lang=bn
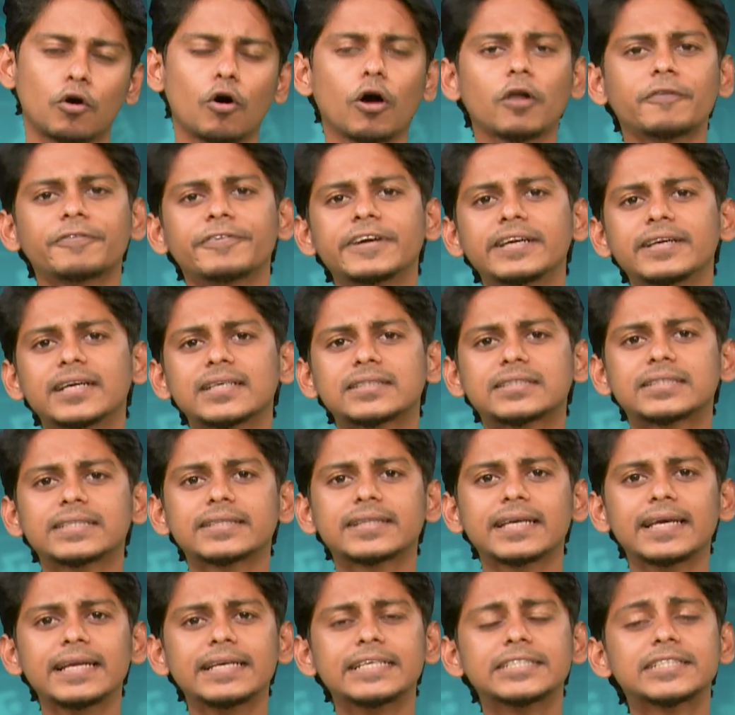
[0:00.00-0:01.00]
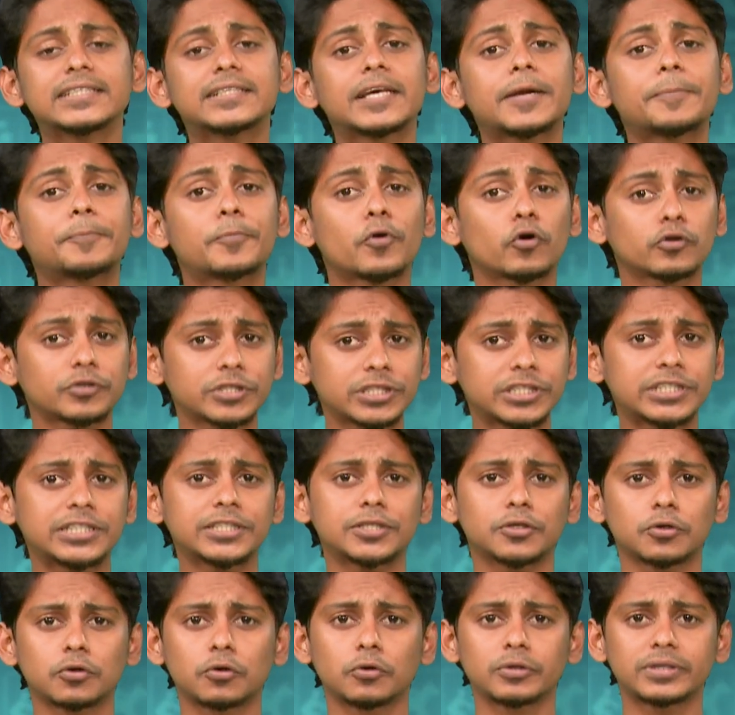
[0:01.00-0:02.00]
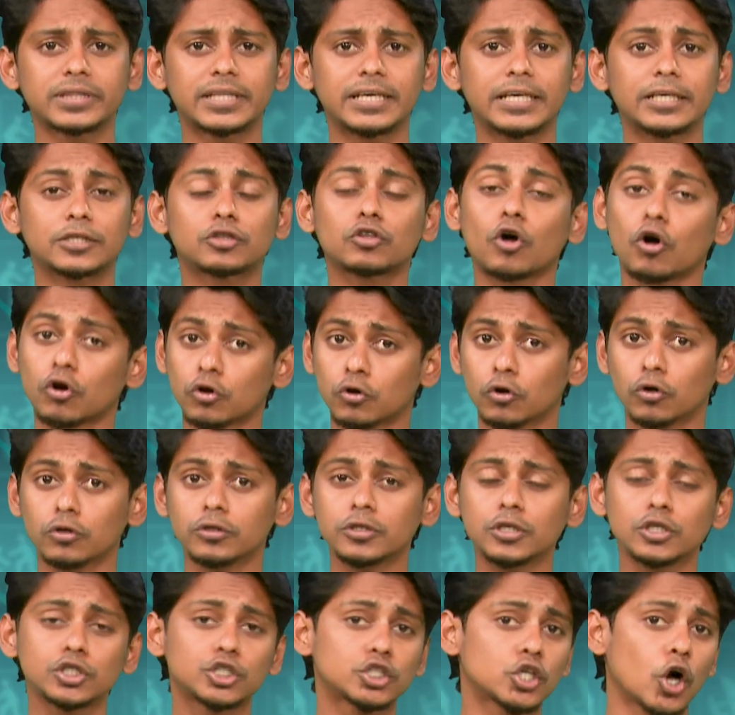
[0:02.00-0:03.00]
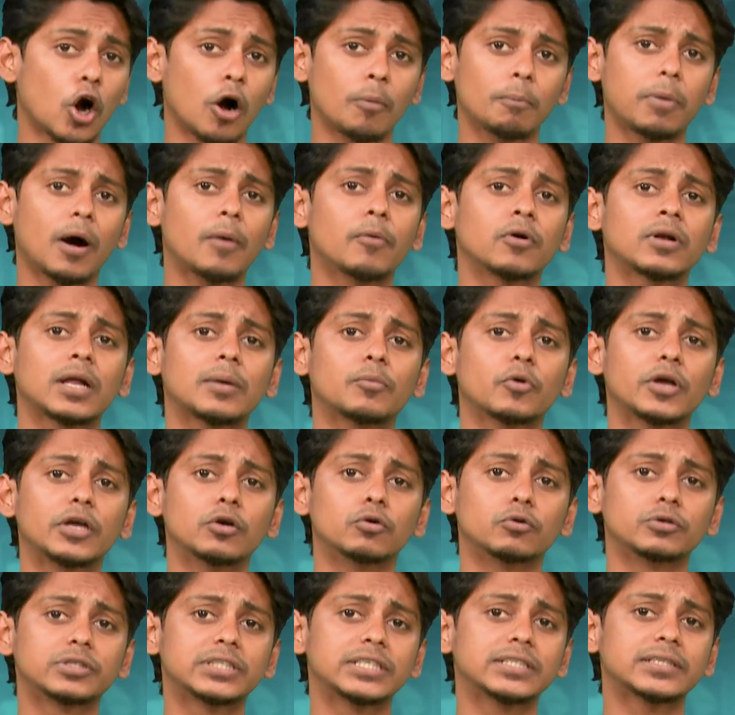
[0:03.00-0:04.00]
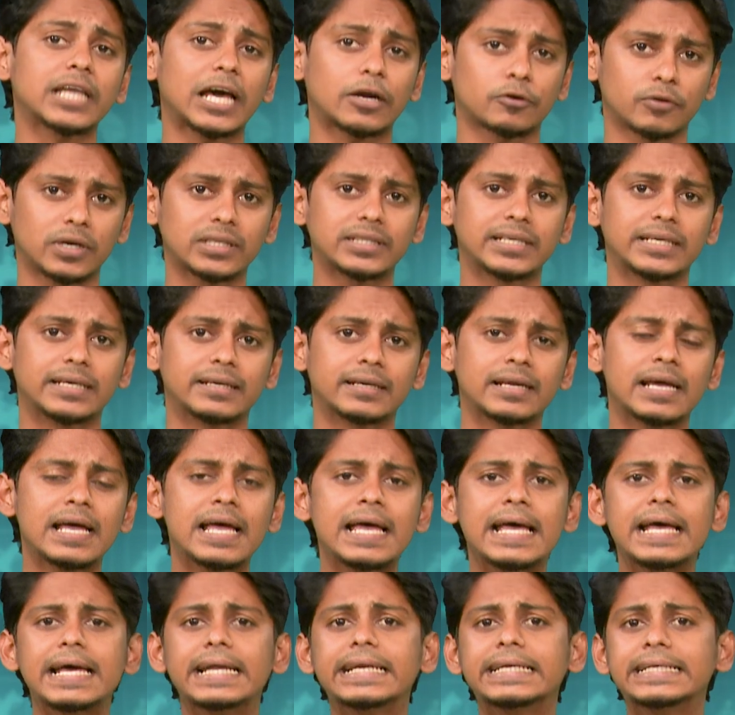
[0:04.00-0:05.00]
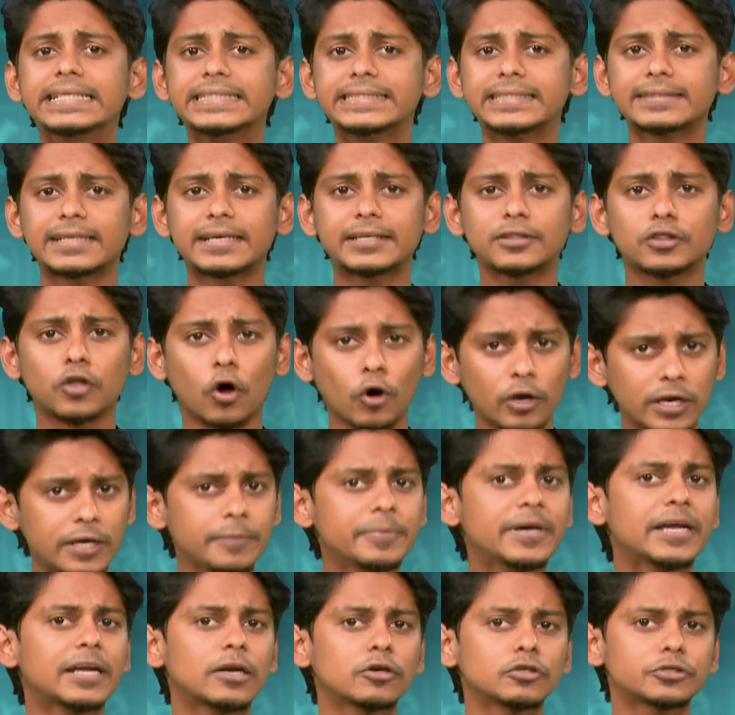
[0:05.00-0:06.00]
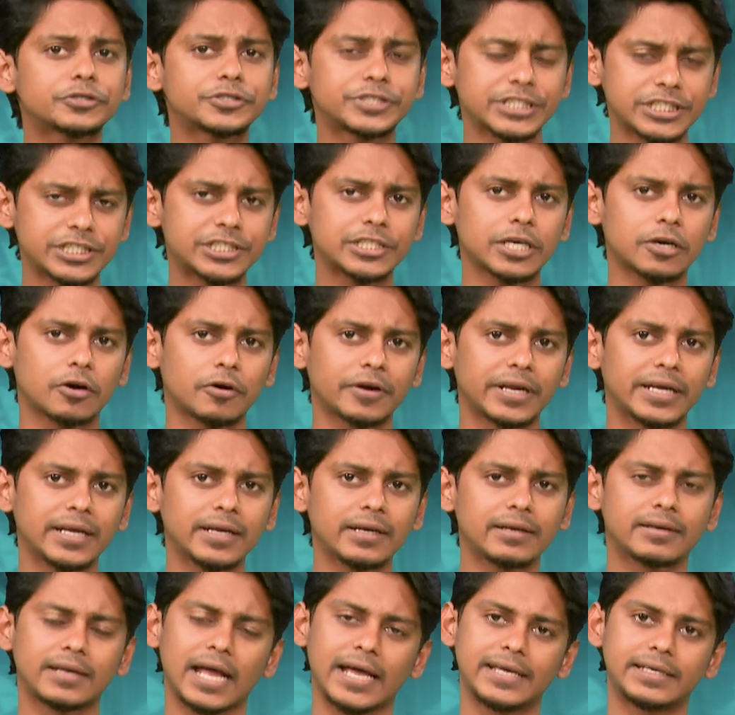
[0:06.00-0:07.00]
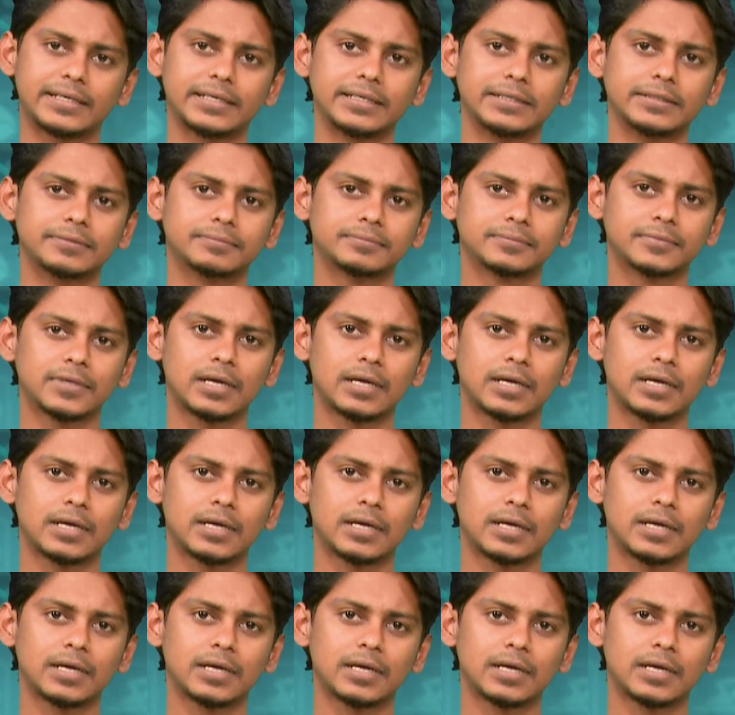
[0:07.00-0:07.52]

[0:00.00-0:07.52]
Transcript: গল্ফ ইন্ডাস্ট্রিতে নিজেদের প্রতিষ্ঠিত করতে তখন সম্ভাবনাময়ী উঠতি তারকাদের নিজেদের দলে ভেরানোর চেষ্টা করে নাইকি